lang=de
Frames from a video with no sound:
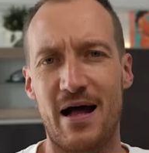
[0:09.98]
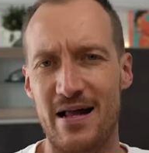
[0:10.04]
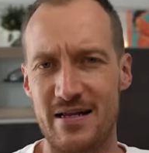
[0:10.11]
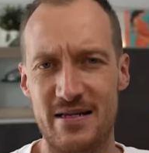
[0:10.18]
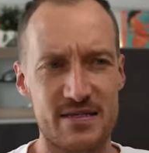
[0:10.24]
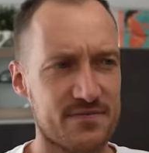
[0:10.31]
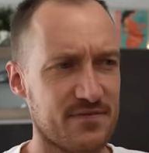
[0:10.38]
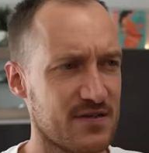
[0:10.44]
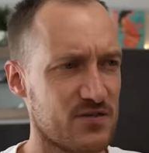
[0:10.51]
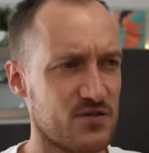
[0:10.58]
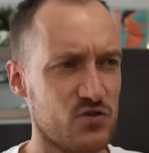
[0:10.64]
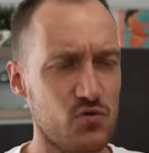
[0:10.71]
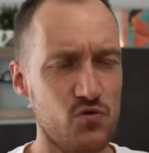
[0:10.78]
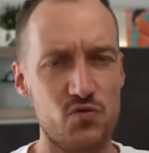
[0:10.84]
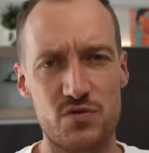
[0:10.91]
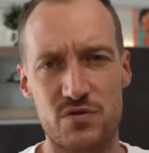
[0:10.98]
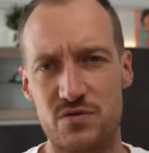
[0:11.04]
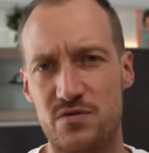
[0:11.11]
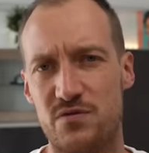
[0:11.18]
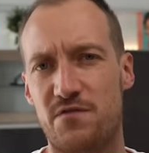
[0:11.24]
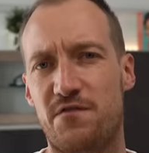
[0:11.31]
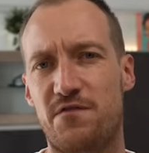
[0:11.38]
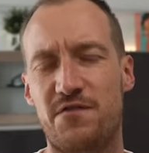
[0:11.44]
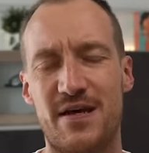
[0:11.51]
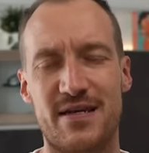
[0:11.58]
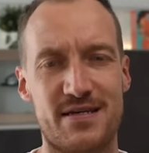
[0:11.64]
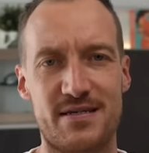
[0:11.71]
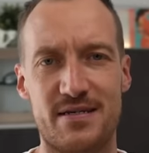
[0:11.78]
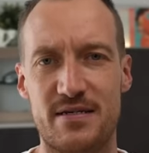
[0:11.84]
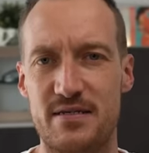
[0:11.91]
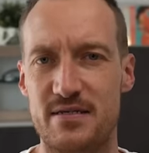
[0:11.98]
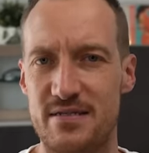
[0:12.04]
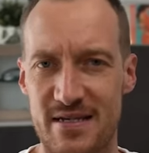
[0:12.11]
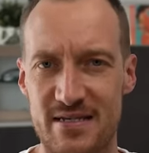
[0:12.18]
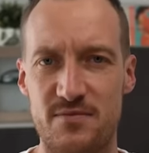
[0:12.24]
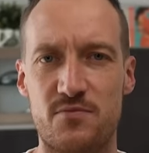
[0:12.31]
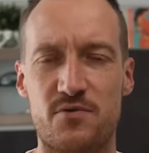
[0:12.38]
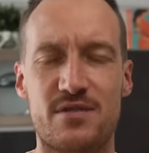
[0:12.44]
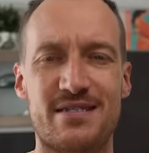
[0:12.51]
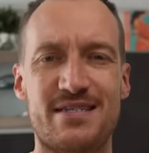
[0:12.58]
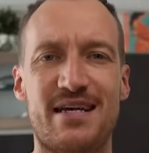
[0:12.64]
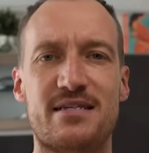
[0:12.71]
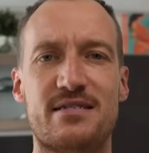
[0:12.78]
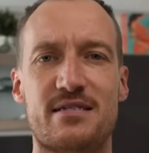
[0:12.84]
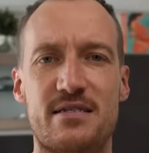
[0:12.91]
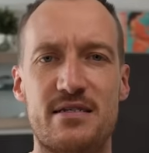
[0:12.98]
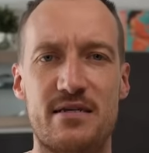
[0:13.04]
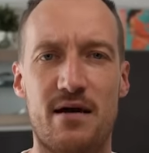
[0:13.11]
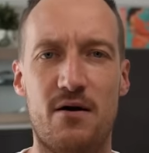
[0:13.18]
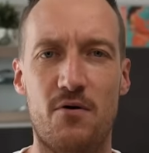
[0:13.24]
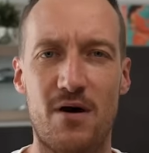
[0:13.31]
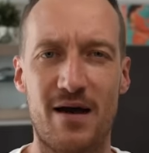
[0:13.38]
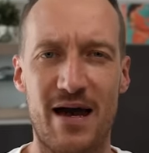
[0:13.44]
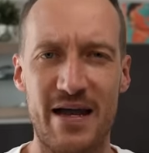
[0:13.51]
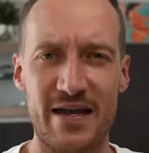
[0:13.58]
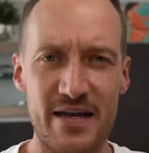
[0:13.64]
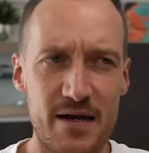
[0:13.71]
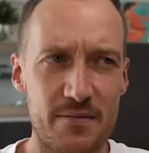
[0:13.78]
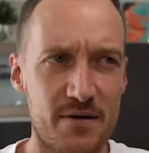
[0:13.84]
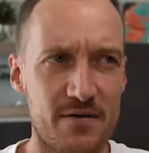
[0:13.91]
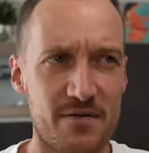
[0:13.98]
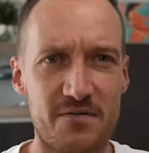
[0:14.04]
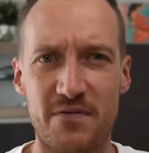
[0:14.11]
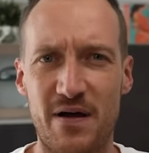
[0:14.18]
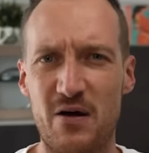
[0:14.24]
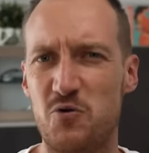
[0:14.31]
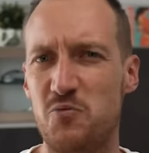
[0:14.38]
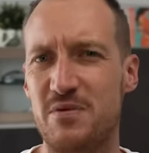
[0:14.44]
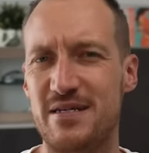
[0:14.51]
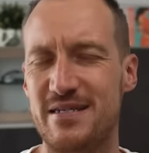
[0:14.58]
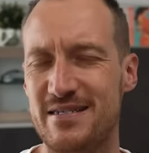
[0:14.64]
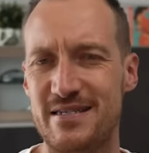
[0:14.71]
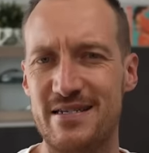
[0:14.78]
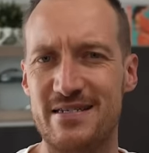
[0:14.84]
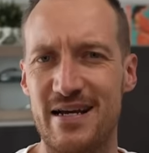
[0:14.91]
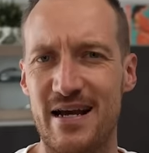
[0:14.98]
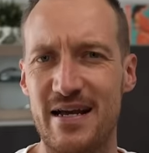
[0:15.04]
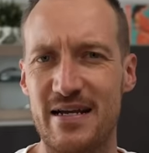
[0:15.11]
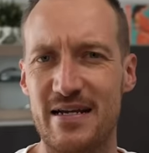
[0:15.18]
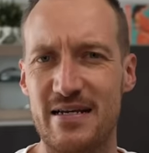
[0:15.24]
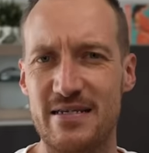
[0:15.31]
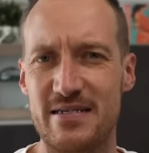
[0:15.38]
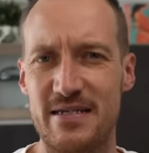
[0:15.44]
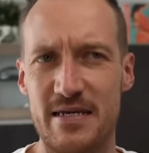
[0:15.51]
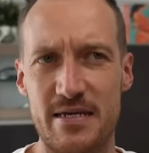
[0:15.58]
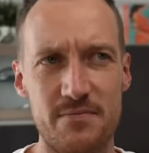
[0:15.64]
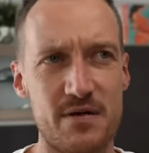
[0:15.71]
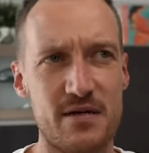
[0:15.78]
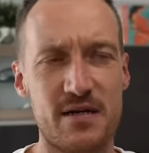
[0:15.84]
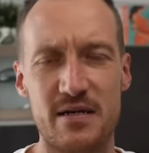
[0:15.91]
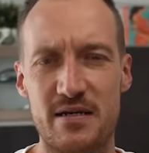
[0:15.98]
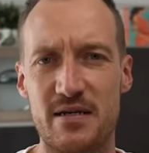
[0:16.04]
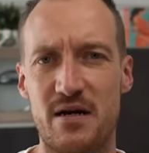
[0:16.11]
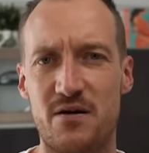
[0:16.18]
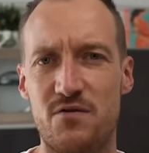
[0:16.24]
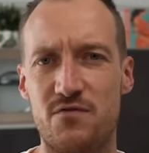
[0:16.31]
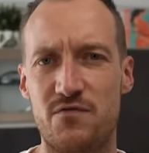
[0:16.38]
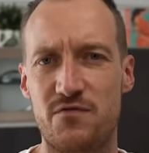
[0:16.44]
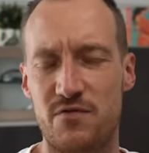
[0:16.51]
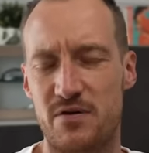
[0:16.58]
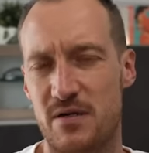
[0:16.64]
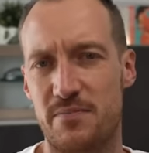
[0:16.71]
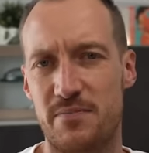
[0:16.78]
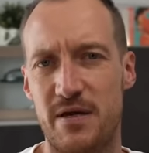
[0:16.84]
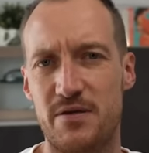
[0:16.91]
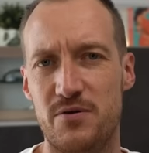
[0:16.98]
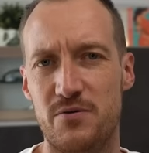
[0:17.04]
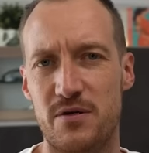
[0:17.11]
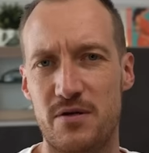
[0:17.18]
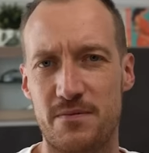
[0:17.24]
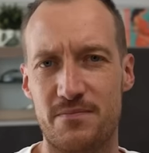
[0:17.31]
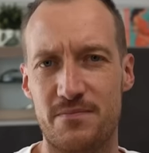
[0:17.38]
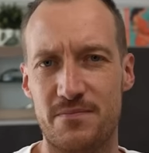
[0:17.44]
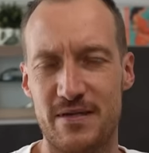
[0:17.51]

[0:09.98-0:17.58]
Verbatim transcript: all das, was süß und fettig ist, das muss jetzt genau rein. Aber warum ist das eigentlich immer genau vor der Periode?